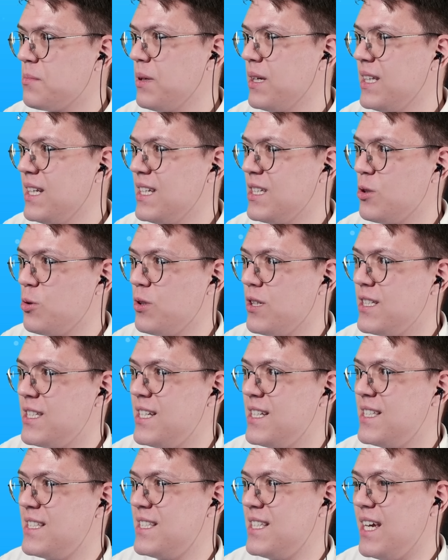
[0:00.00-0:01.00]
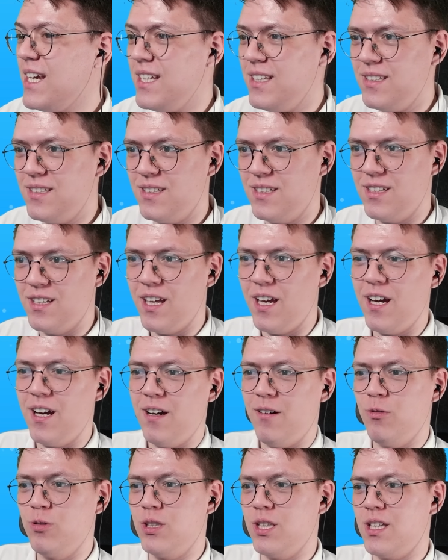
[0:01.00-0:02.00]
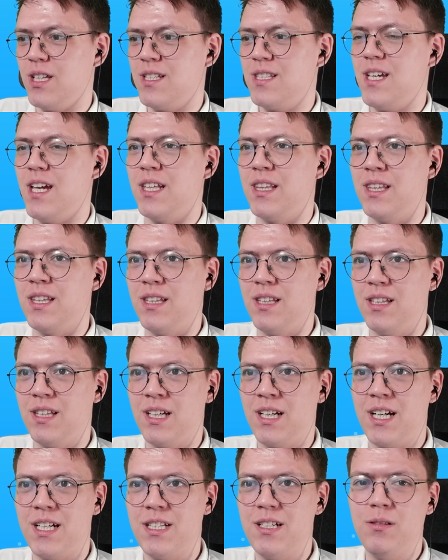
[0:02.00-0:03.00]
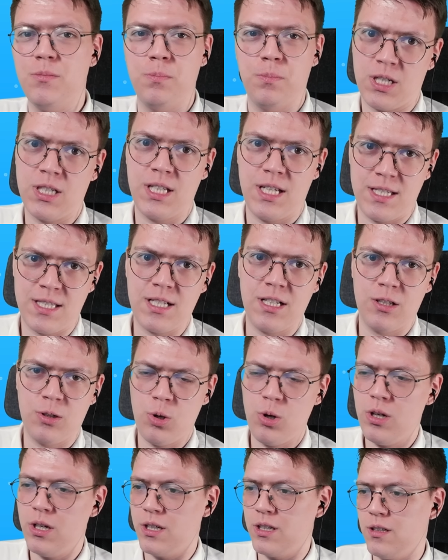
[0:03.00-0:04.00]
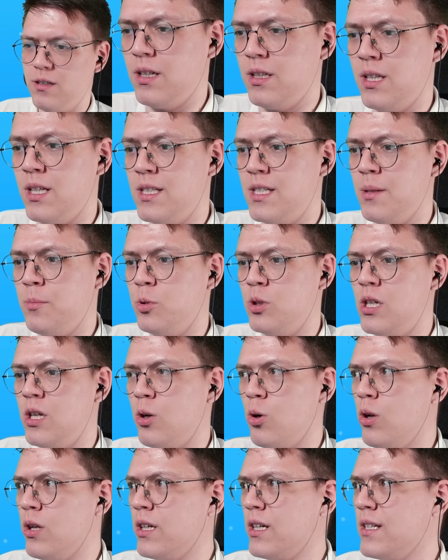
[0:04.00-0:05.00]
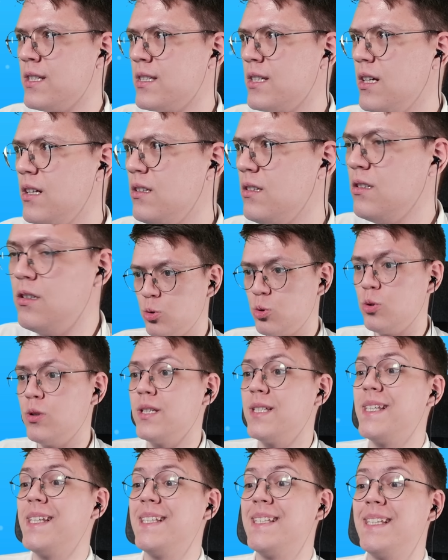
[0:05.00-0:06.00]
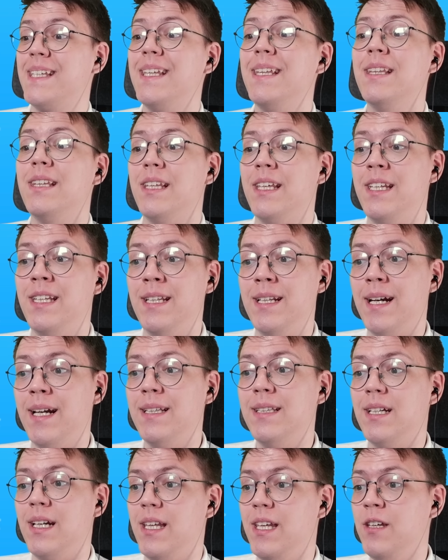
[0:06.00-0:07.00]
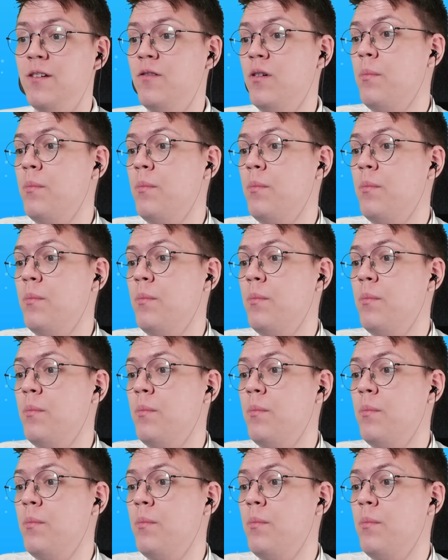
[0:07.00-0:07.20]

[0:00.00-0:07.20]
Смотрите, у нас есть сайт. Я вот этот сайт находил, когда искал ролик, когда тему для ролика искал. Тут у нас есть скин-генератор и